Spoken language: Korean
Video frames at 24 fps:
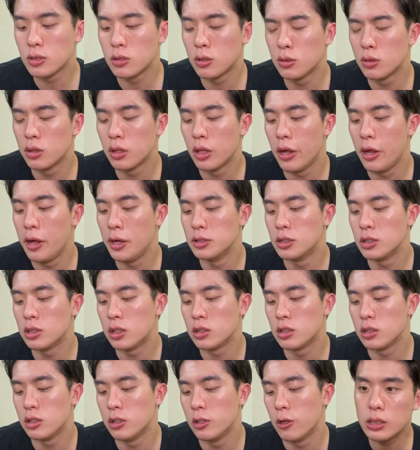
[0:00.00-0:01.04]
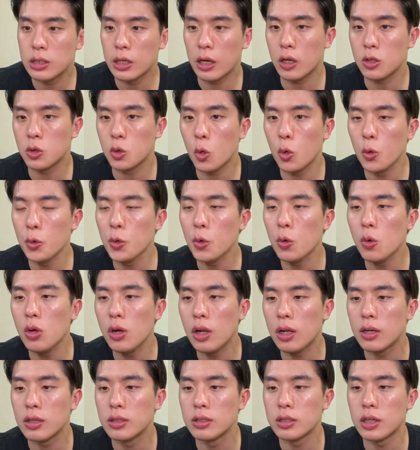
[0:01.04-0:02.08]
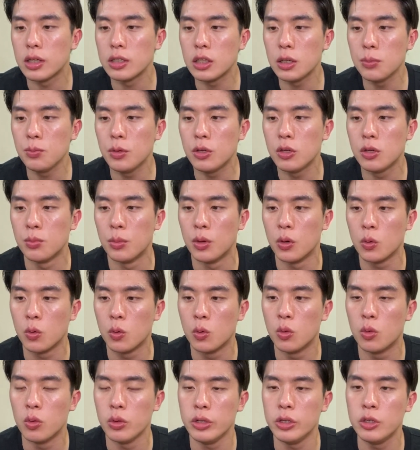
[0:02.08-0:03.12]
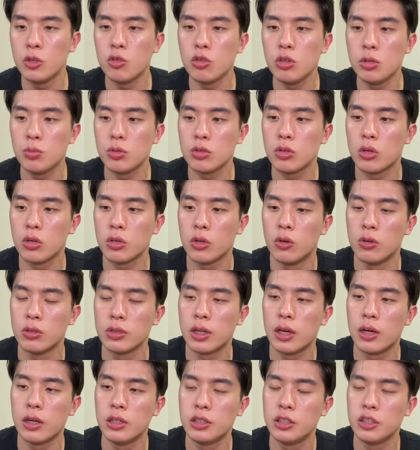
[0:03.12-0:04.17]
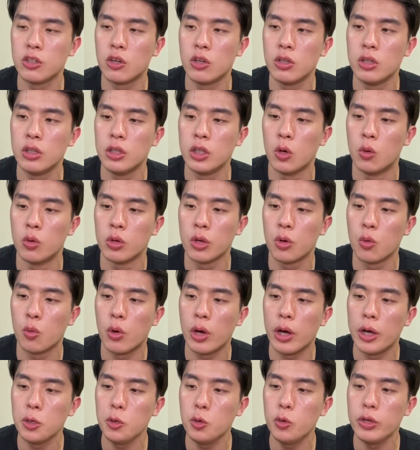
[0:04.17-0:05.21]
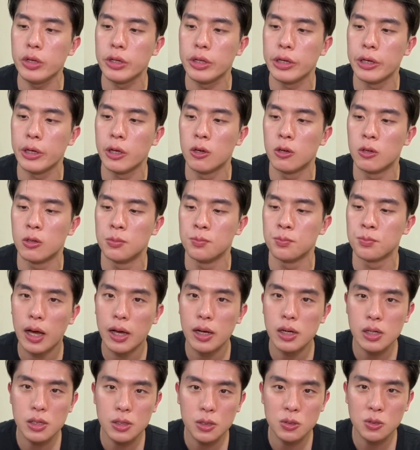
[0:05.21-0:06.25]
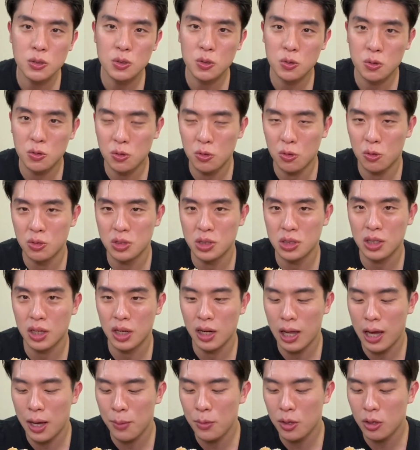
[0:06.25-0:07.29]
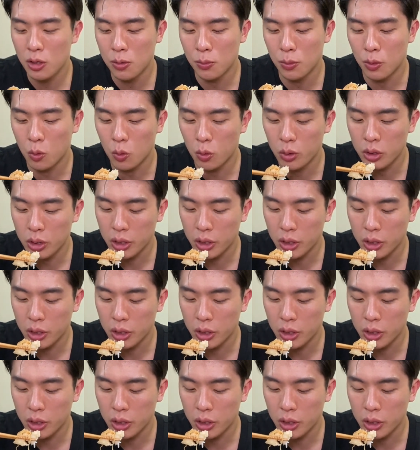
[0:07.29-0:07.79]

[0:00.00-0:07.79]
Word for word: 그런데 사실 제가 토요일 날을 짜장면을 먹고 일요일부터 영상을 찍었는데 오늘 화요일이에요 4일 연속으로 지금 라면을 먹고